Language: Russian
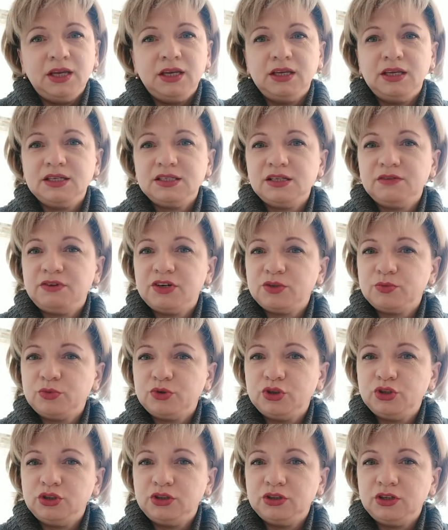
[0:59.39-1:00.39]
Если ваш
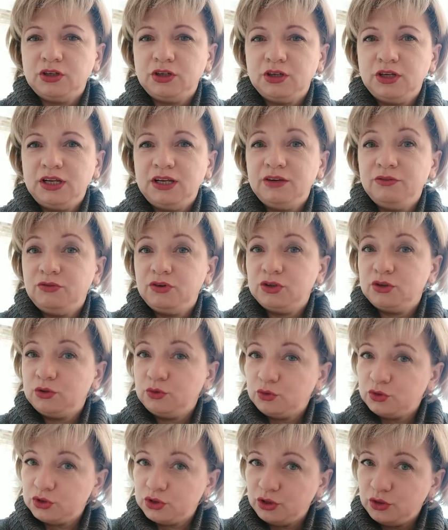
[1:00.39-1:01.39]
мужчина или вы
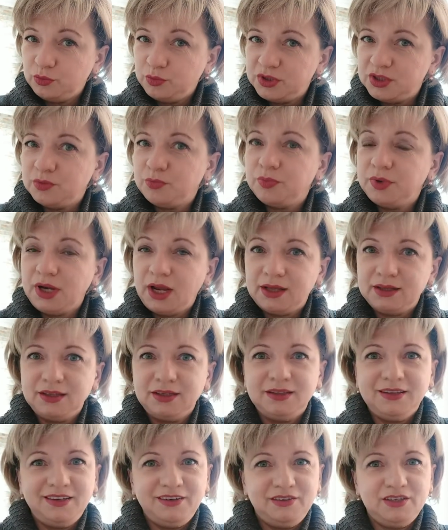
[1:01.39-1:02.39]
тоже любите
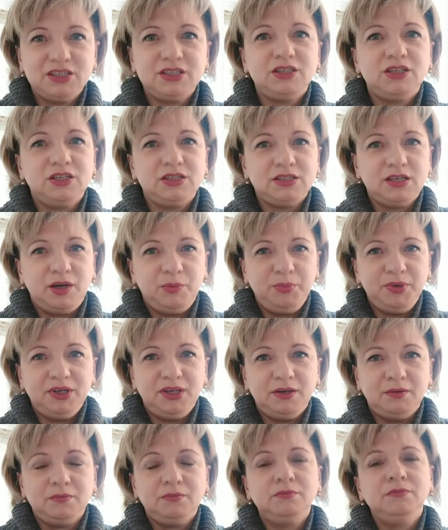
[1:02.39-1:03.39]
пряные древесные
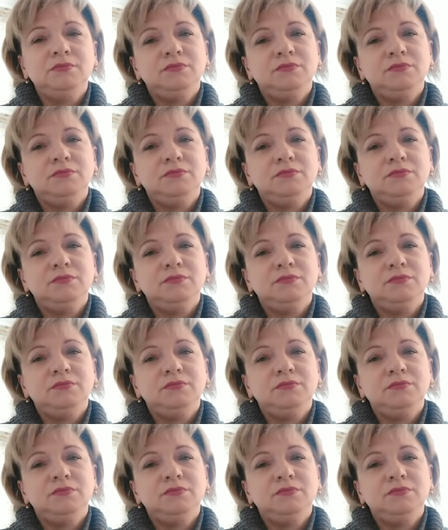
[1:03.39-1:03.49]
запахи,